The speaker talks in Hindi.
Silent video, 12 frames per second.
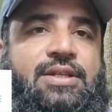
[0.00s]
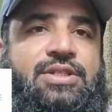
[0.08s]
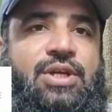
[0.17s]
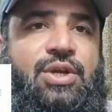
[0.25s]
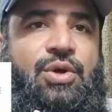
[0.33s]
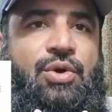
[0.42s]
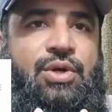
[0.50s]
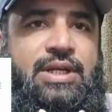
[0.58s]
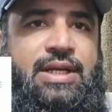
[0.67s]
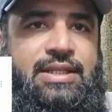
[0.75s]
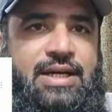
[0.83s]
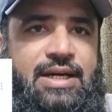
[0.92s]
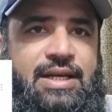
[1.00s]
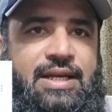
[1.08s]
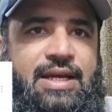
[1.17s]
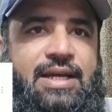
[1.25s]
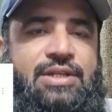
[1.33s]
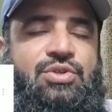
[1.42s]
सिक्योरिटी
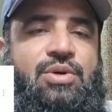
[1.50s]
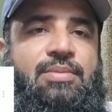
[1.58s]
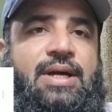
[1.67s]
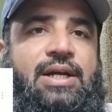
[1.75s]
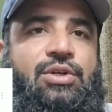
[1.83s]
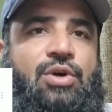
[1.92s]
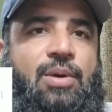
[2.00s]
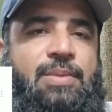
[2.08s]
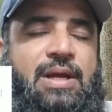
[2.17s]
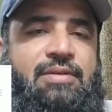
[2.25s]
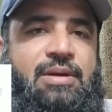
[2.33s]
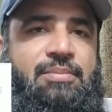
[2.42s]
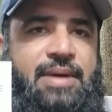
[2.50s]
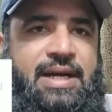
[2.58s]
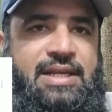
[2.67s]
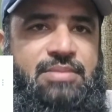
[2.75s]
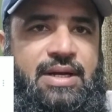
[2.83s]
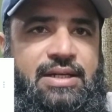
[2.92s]
इदारे हैं जो हमारे टॉप लेवल
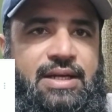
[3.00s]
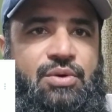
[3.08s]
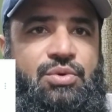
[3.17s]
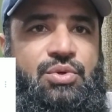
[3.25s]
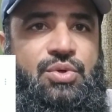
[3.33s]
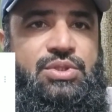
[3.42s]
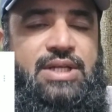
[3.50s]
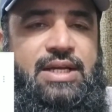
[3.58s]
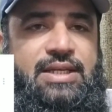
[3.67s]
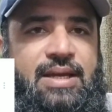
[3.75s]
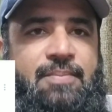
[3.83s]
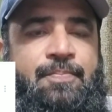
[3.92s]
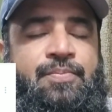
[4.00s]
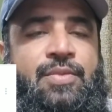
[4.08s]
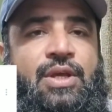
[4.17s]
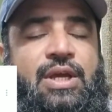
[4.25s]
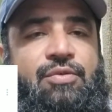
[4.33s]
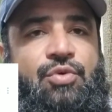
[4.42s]
मैनेजमेंट है उनको चाहिए
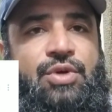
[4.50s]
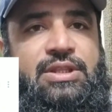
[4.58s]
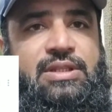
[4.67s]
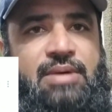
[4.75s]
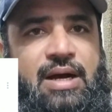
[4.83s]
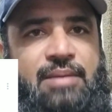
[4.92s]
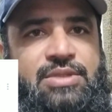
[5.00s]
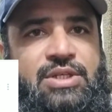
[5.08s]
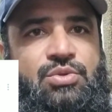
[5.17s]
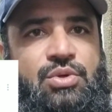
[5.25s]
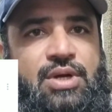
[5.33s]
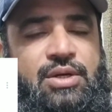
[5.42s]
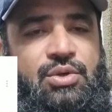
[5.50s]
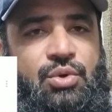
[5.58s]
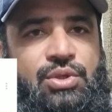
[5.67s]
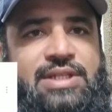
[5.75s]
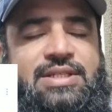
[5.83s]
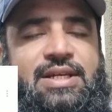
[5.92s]
कि वो इन तमाम चीज़ों का
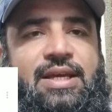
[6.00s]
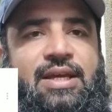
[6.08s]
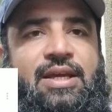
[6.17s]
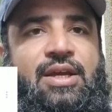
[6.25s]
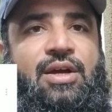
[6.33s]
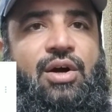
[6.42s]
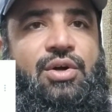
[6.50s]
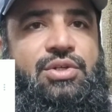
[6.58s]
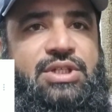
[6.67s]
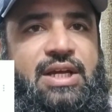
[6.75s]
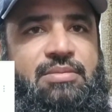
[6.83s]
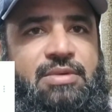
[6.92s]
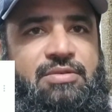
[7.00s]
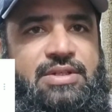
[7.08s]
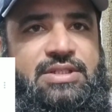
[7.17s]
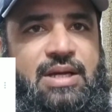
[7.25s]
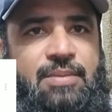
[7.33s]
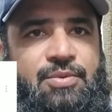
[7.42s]
नोटिस ले और शेर
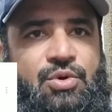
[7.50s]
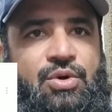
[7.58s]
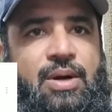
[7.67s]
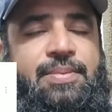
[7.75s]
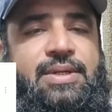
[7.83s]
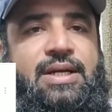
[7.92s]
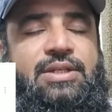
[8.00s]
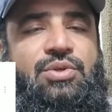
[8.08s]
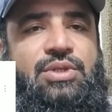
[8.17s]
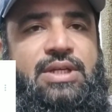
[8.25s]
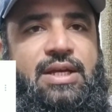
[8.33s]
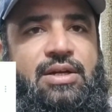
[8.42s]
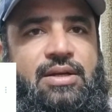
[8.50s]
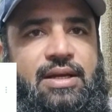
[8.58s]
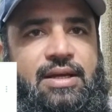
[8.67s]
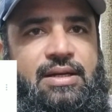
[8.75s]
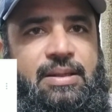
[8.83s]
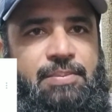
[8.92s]
मरवत साहब को अपना जो ये
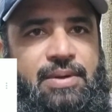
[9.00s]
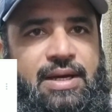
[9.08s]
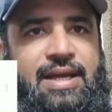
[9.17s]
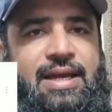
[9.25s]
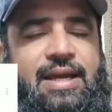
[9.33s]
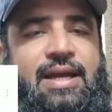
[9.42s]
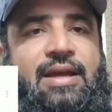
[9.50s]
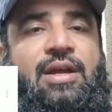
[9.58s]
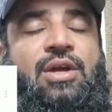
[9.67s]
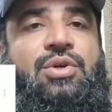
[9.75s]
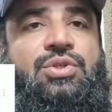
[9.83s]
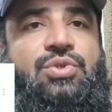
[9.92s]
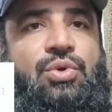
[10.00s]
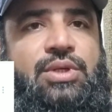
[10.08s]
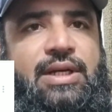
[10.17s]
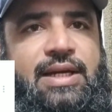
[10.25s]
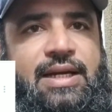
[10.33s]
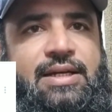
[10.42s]
रिप्लाई है इसको
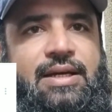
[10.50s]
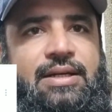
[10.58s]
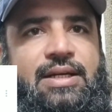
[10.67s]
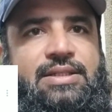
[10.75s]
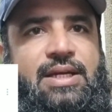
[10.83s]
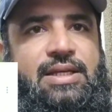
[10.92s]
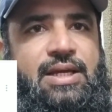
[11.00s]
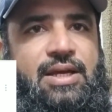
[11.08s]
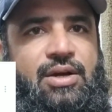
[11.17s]
डिलीट करना चाहिए